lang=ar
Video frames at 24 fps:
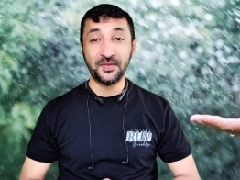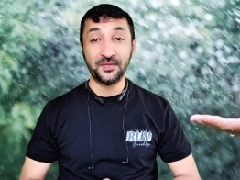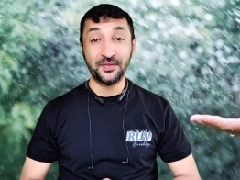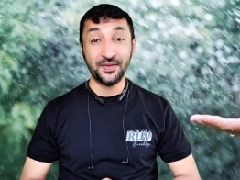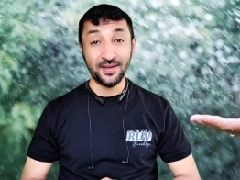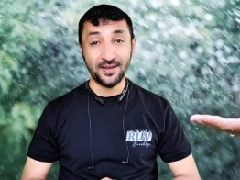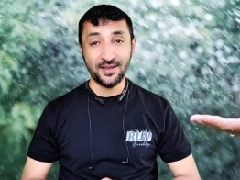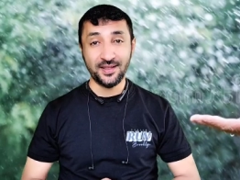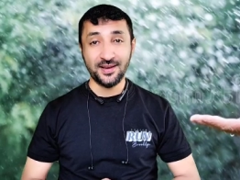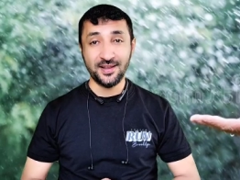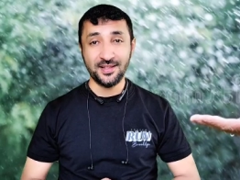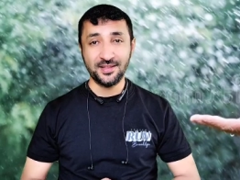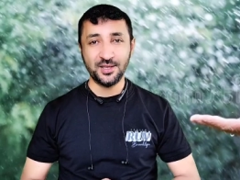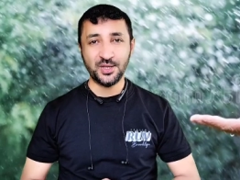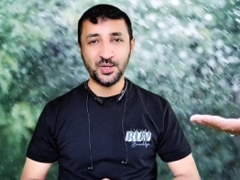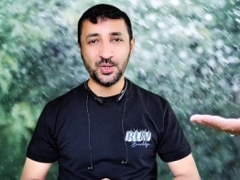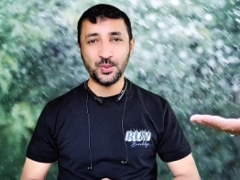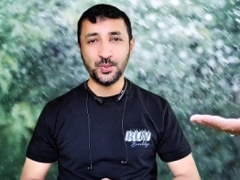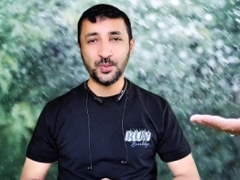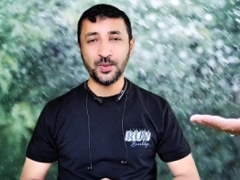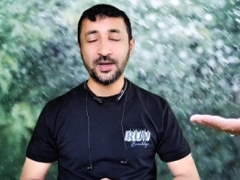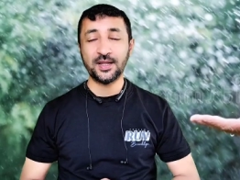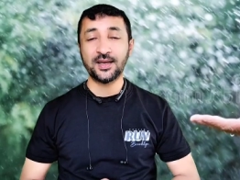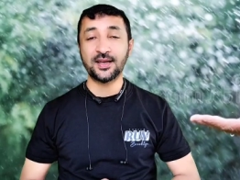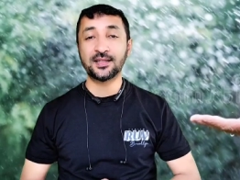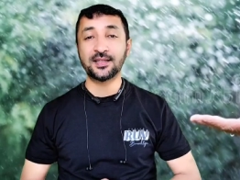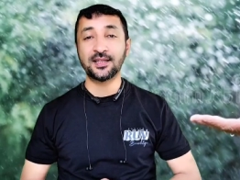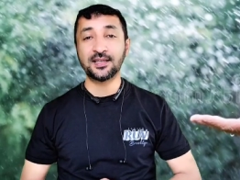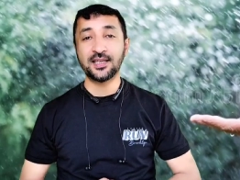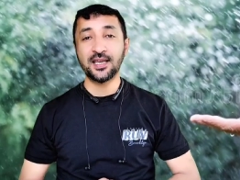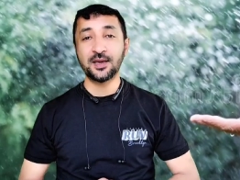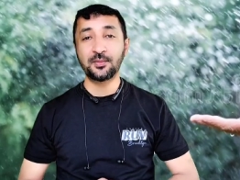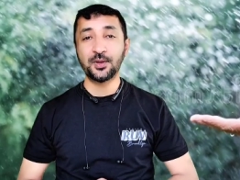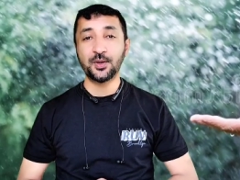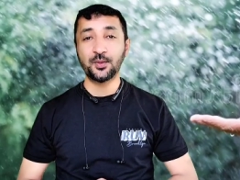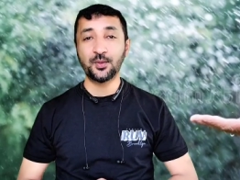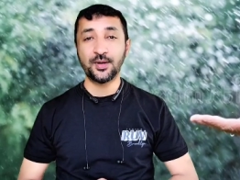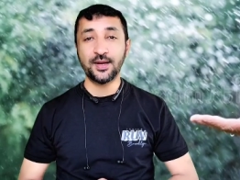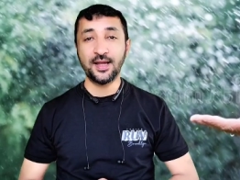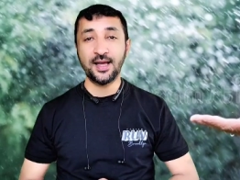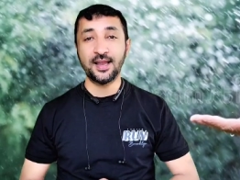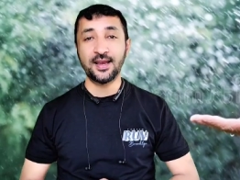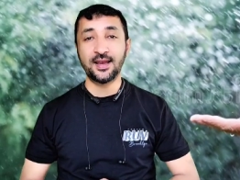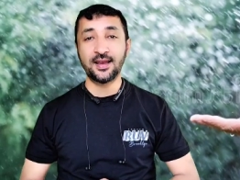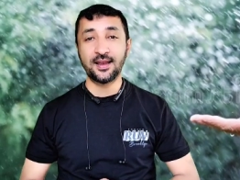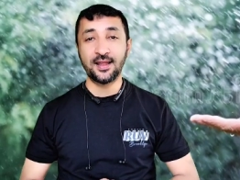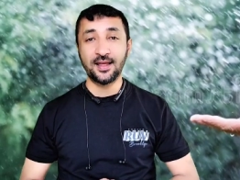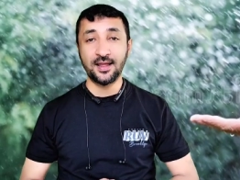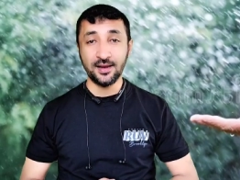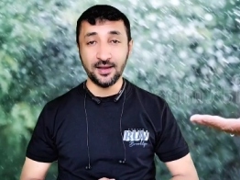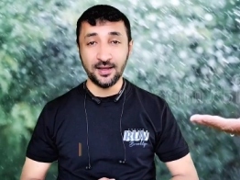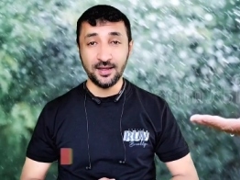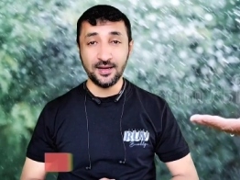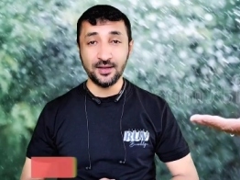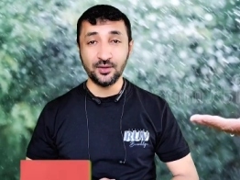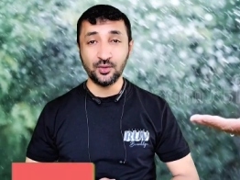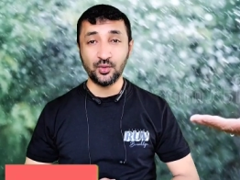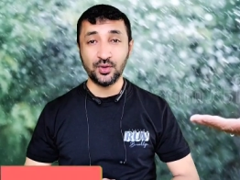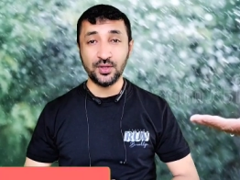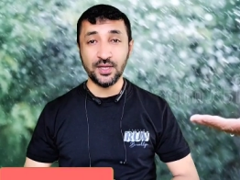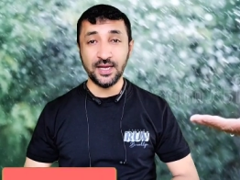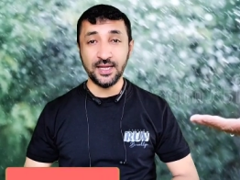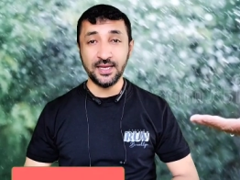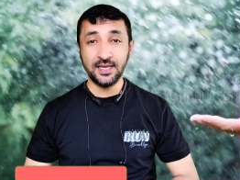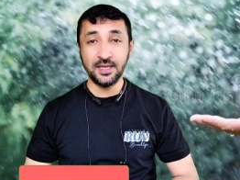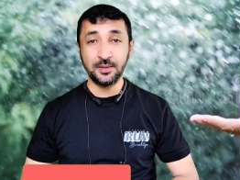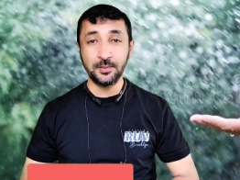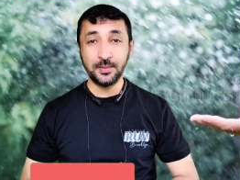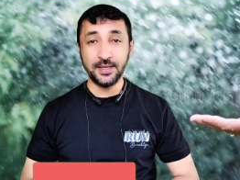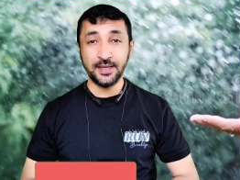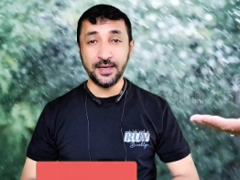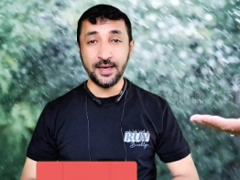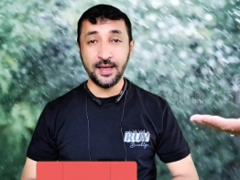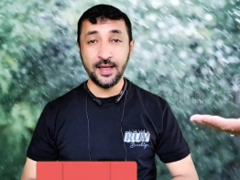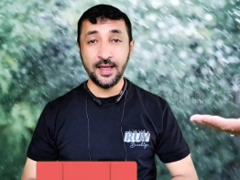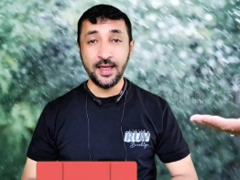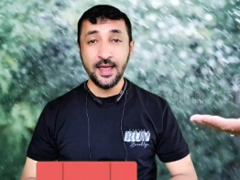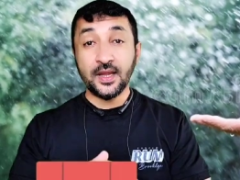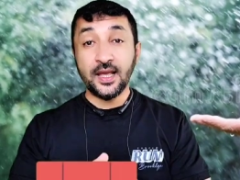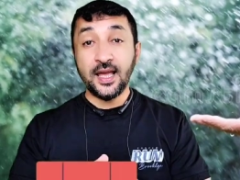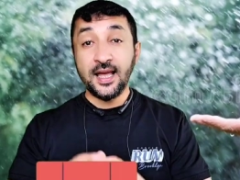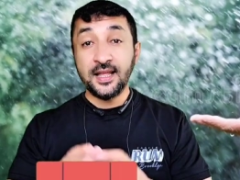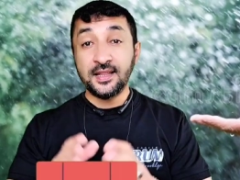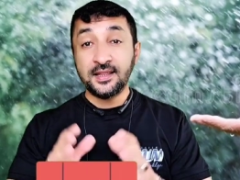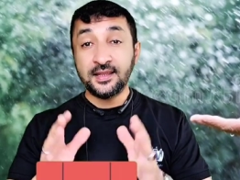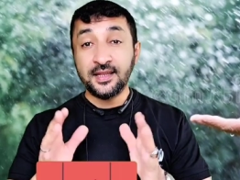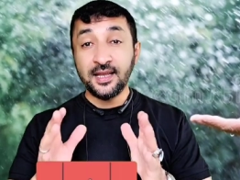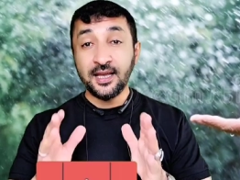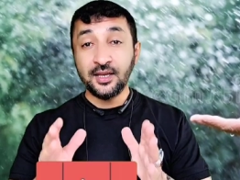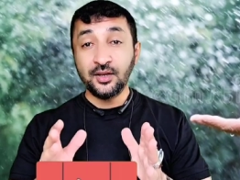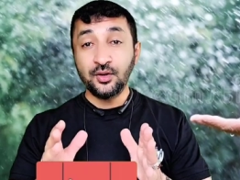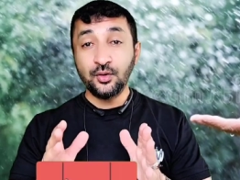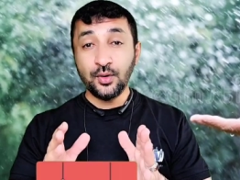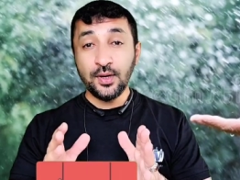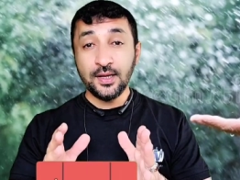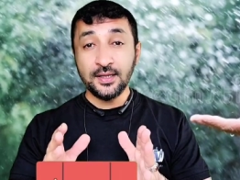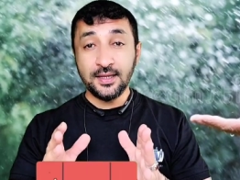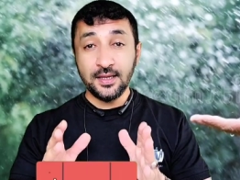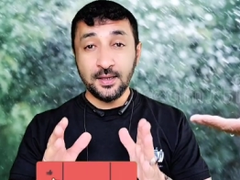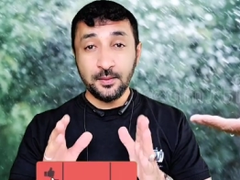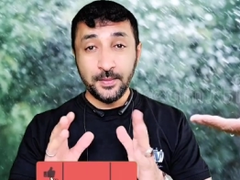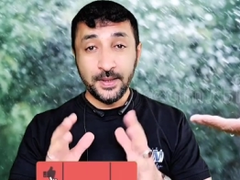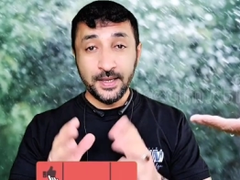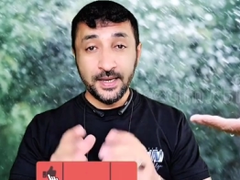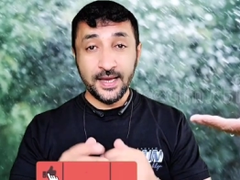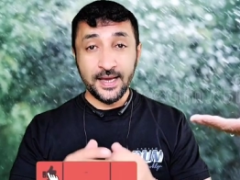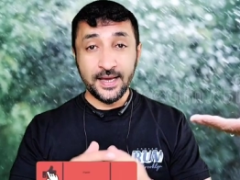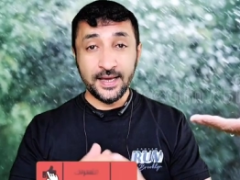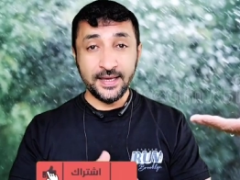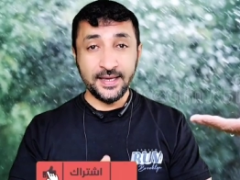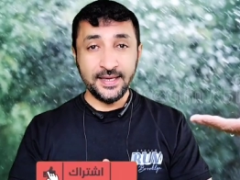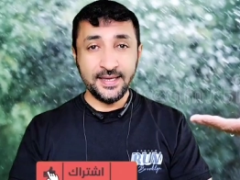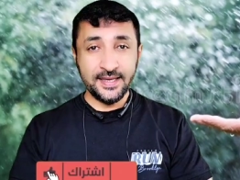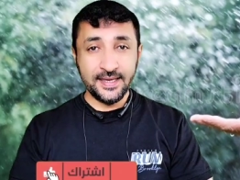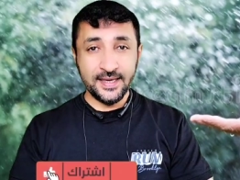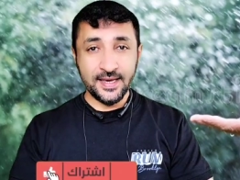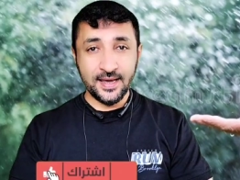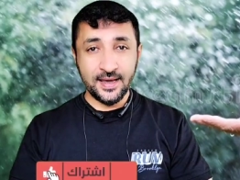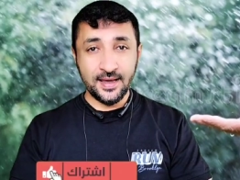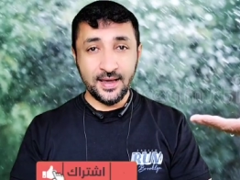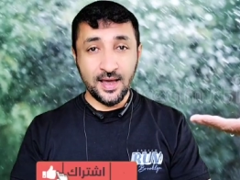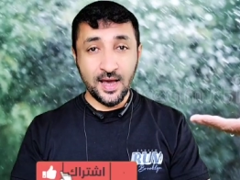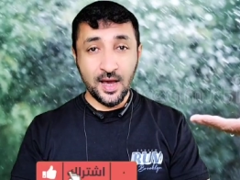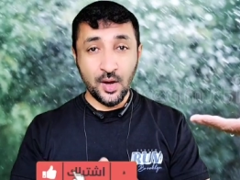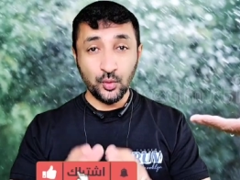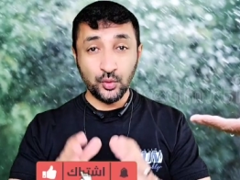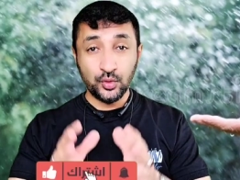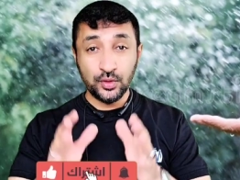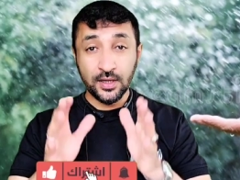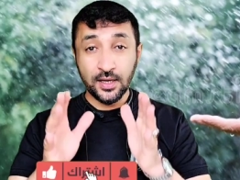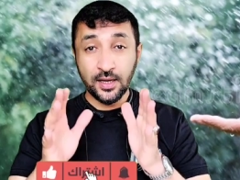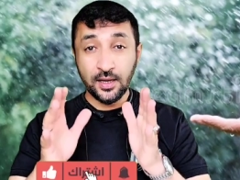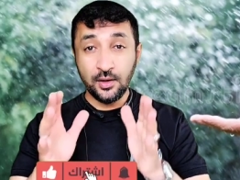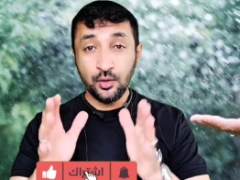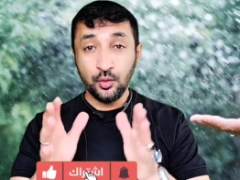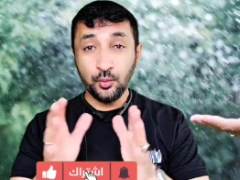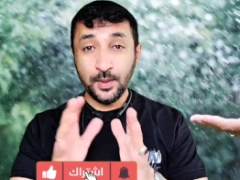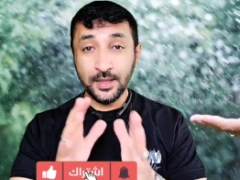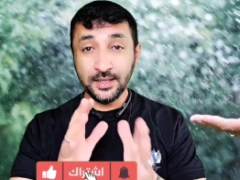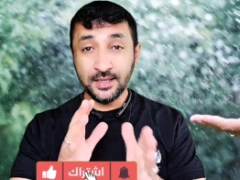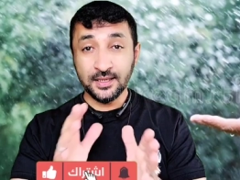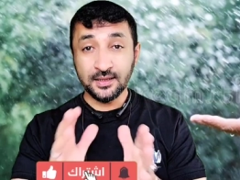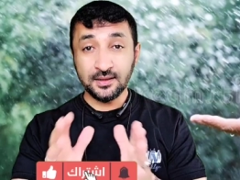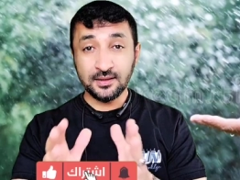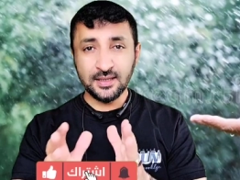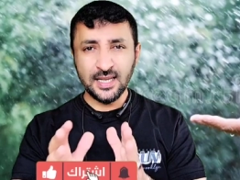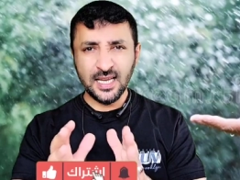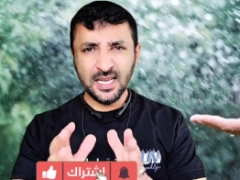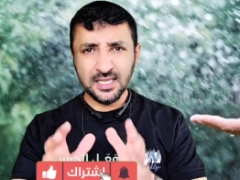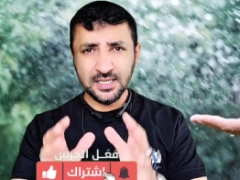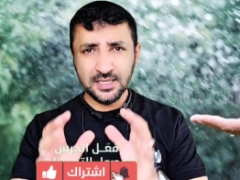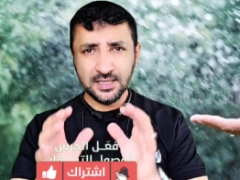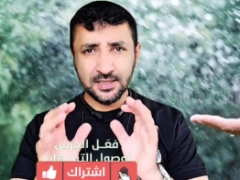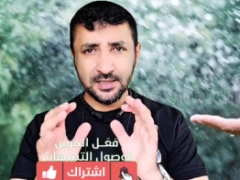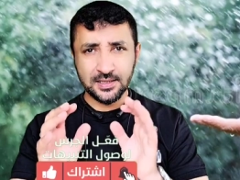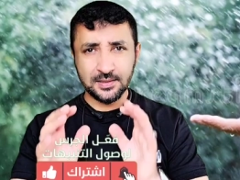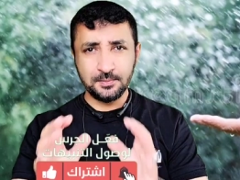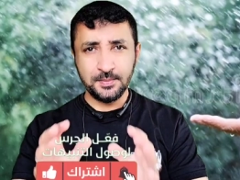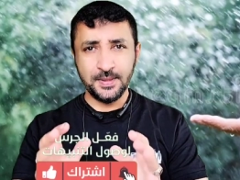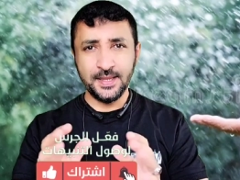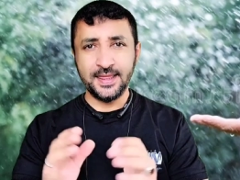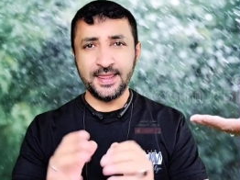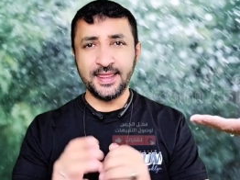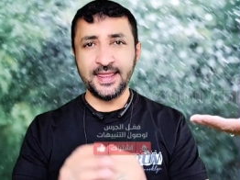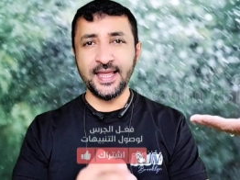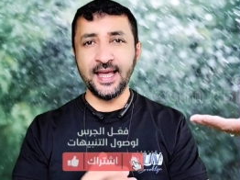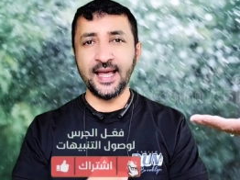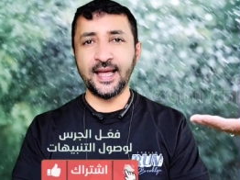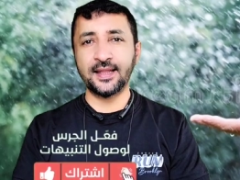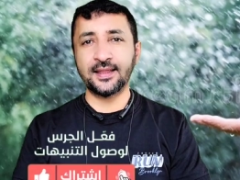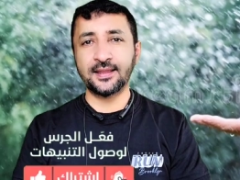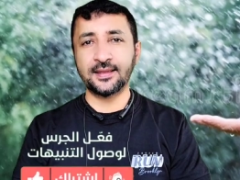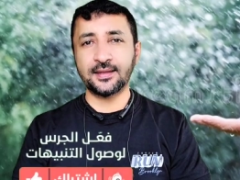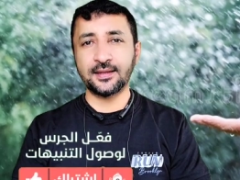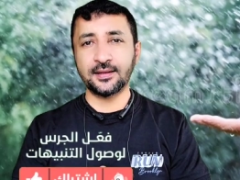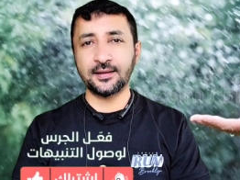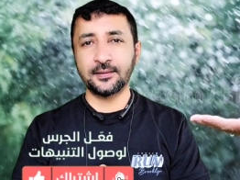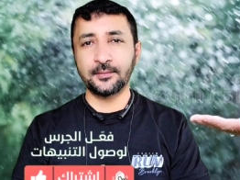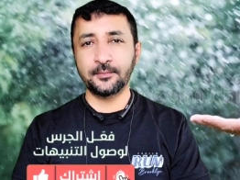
في قناتكم قناة الجابر والنحل القناة التعليمية التغيرات المناخية أو تقلبات الطقس بالذات